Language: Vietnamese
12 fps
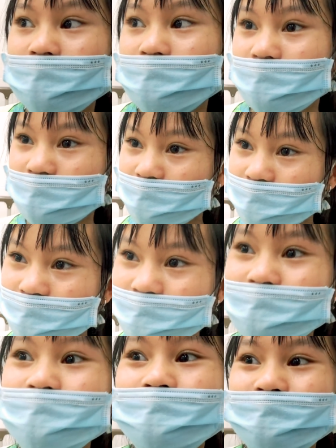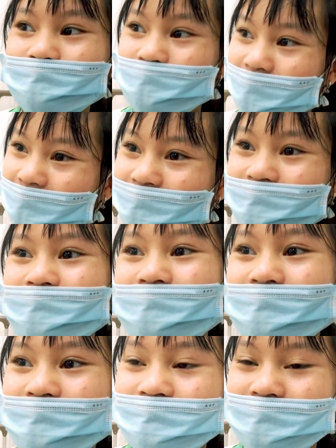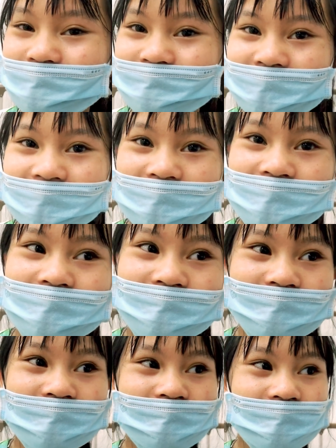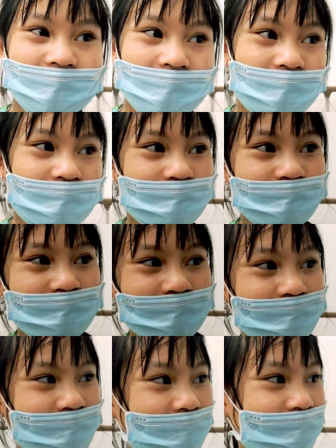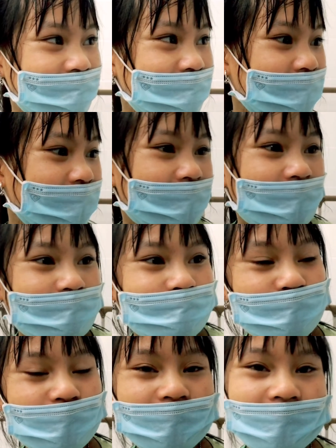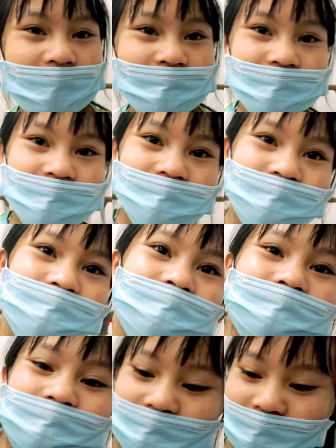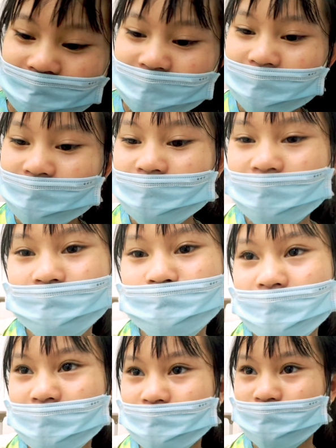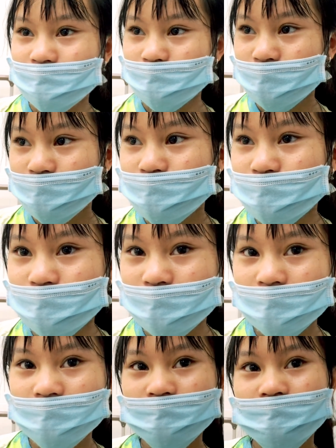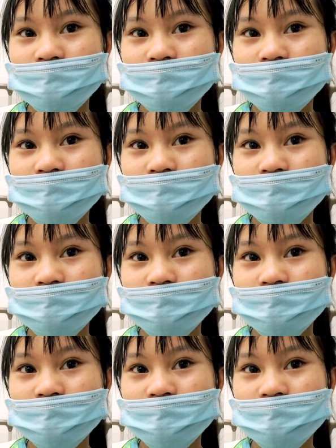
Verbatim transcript: Dạ, cưới cũng lo được, trong nhà gạo nấu, mua gạo nấu nấu cháo cho em ăn, rồi mua sữa